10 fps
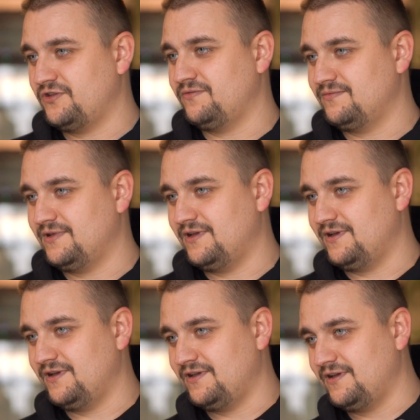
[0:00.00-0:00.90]
o tą
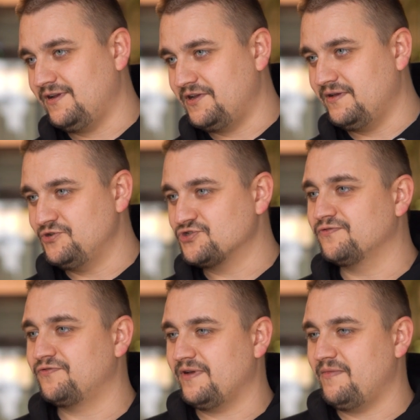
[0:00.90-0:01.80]
e, Ligę
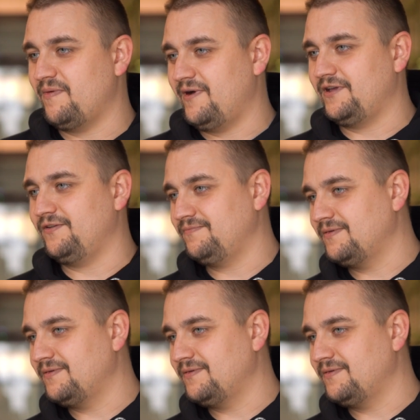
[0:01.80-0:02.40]
Mistrzów MMA e,